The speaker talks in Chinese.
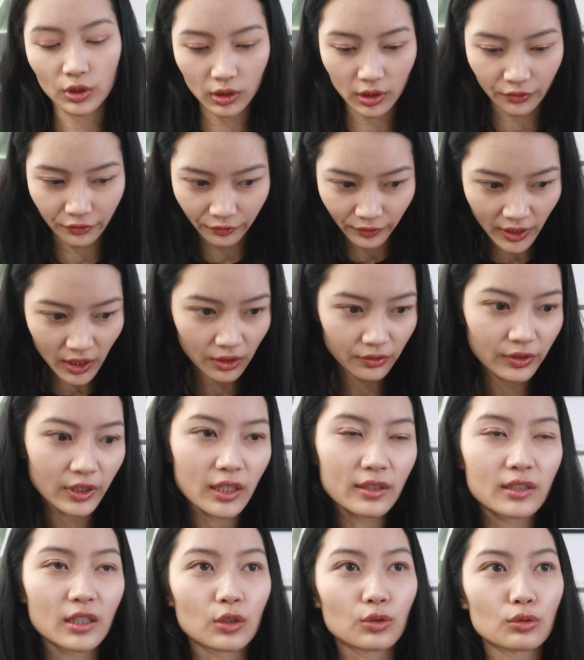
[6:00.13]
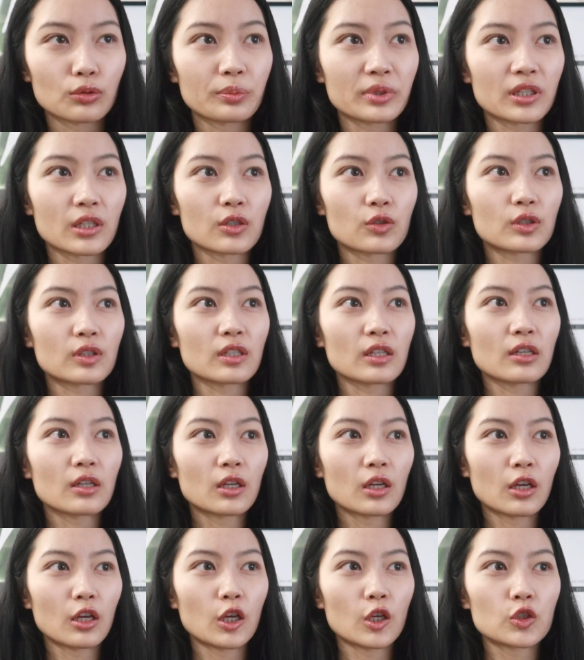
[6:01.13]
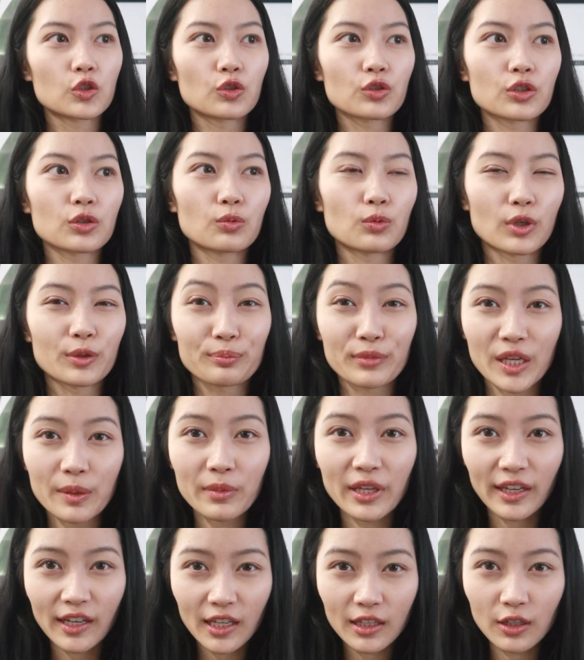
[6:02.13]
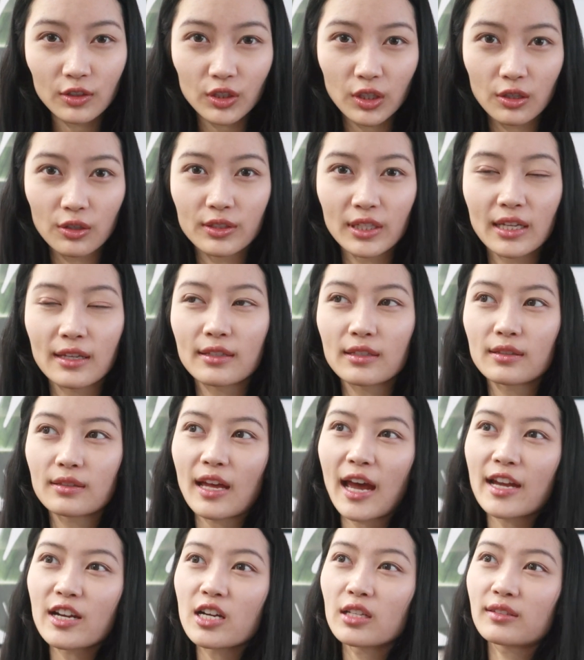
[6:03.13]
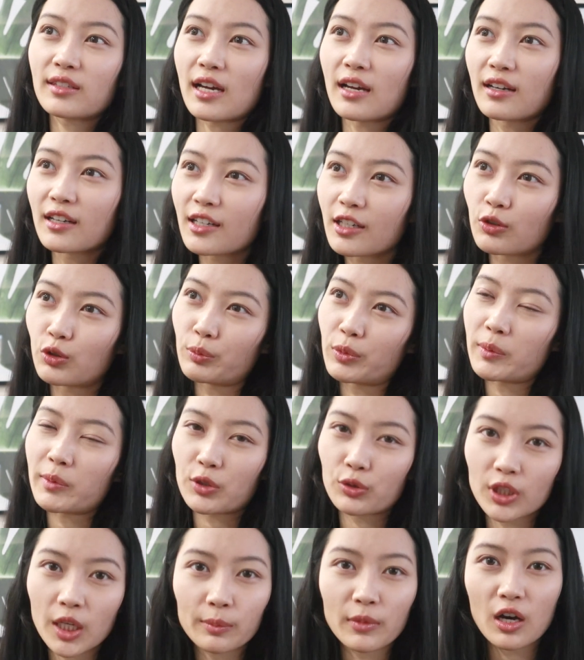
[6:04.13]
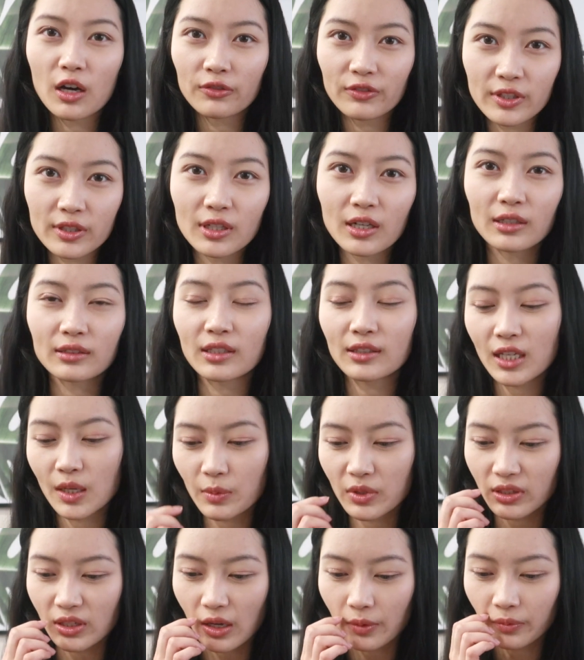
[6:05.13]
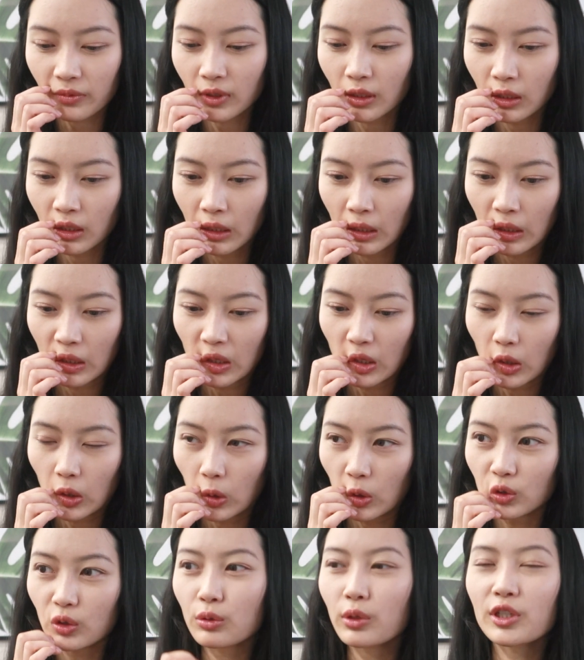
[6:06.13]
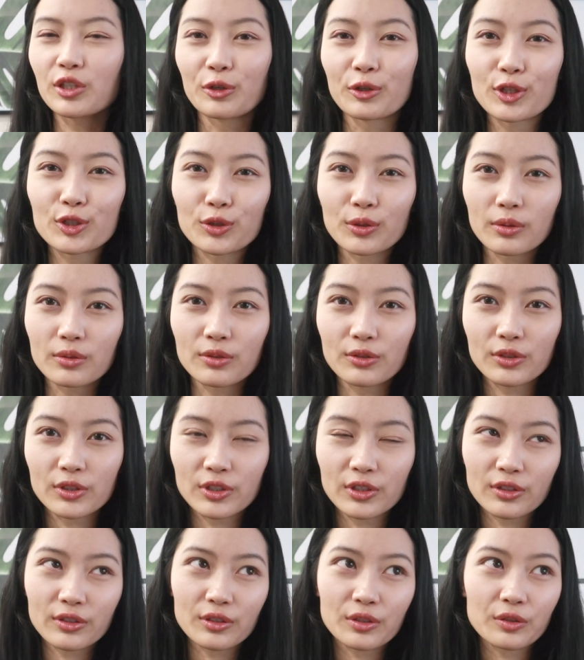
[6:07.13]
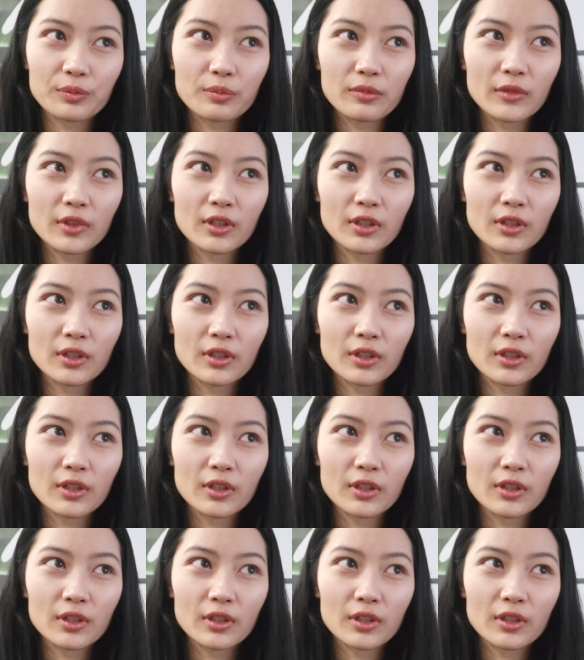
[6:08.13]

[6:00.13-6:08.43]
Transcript: 真的非常非常想读 P H D， 就是我每每看到教授在台上讲课，我每每去他们 office 二听他们讲，我都会有一种就是